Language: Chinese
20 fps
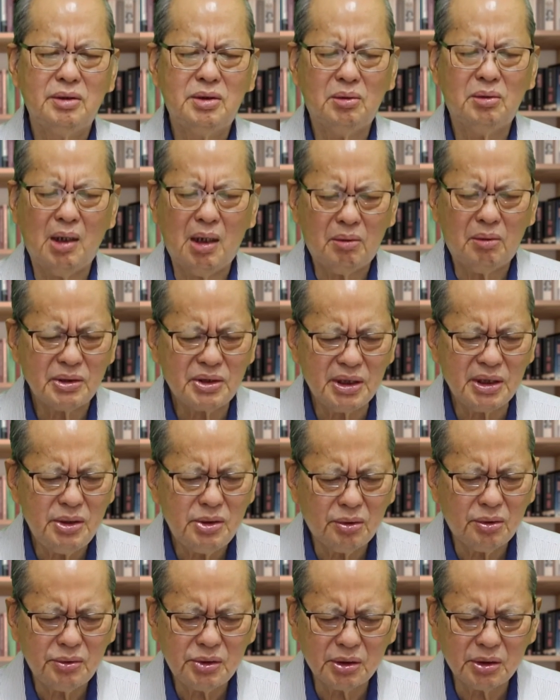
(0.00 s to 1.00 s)
主啊，我
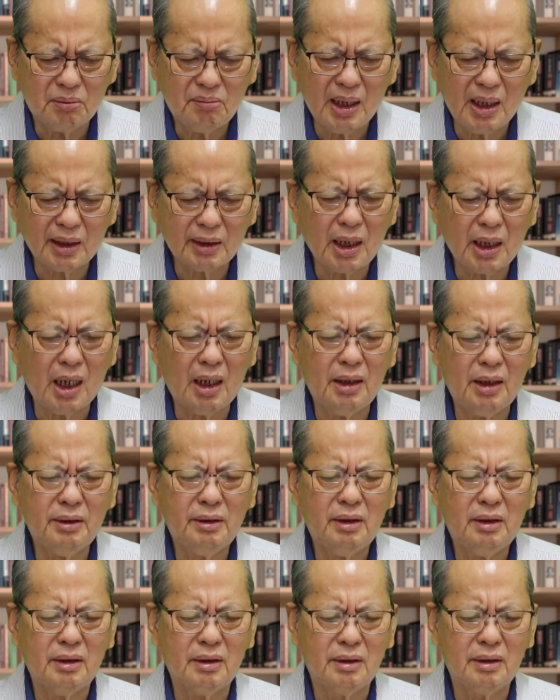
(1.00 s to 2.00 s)
心中充满感
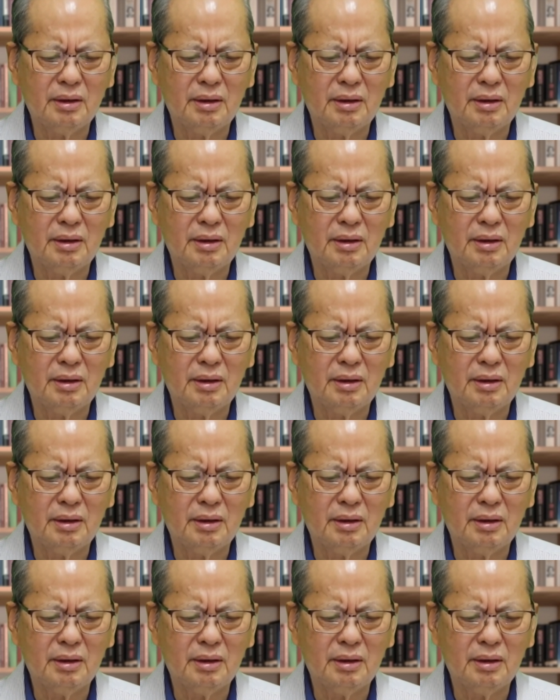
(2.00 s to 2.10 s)
恩。